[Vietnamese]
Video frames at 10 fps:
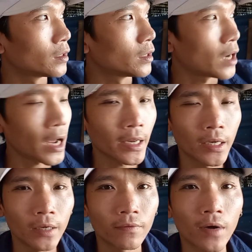uh,
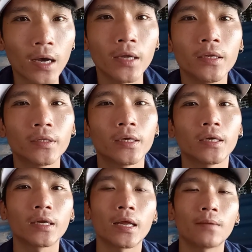hay và
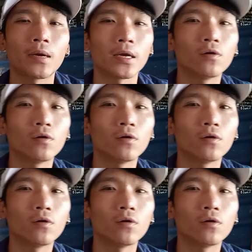thì anh em